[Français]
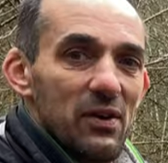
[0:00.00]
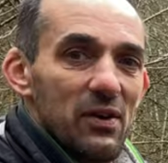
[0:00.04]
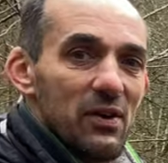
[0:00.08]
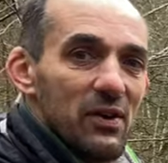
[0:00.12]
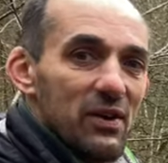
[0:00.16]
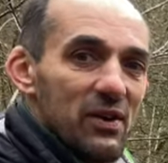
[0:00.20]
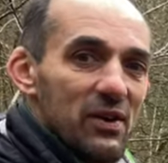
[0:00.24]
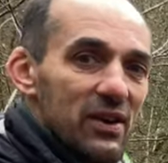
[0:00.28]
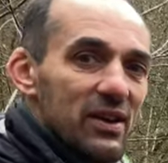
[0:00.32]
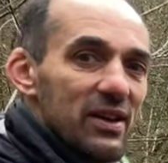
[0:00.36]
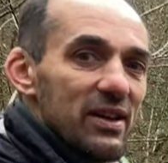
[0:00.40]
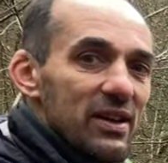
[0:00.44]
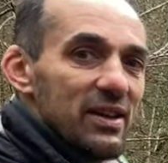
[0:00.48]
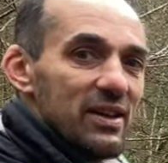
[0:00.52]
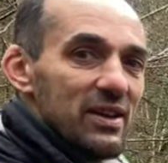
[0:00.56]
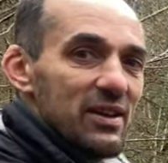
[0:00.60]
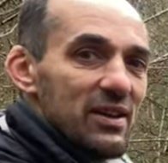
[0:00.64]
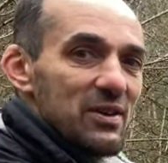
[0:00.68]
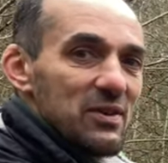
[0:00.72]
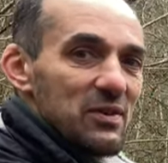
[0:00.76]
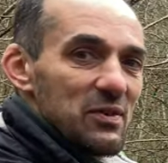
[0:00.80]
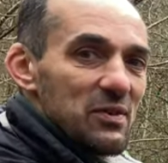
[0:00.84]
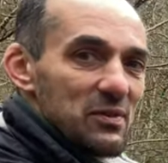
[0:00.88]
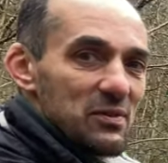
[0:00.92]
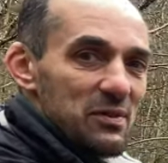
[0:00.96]

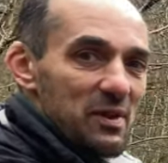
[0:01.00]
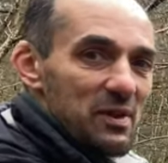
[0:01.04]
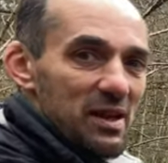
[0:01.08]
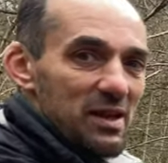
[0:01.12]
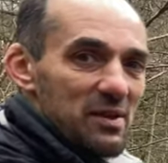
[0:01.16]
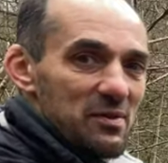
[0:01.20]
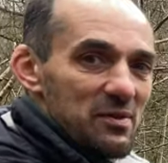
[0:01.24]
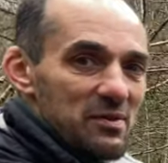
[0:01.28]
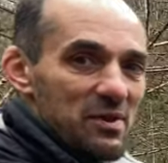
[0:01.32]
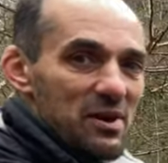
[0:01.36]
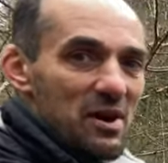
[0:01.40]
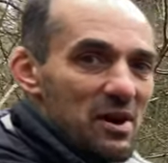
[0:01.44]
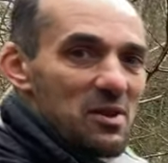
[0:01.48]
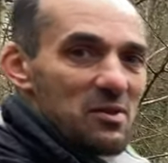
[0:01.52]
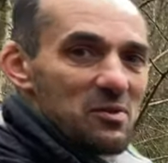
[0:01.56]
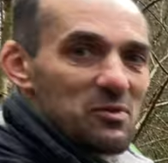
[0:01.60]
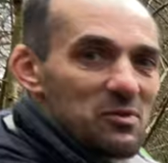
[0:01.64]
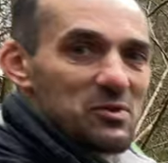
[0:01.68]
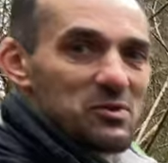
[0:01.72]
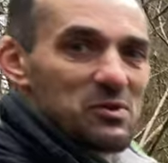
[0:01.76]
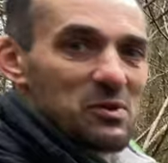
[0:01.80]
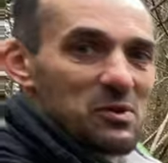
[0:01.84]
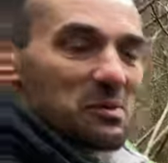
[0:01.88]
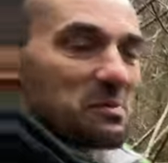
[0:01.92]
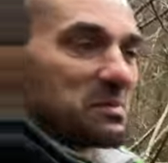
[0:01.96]
euh, comment créer leur projet sur un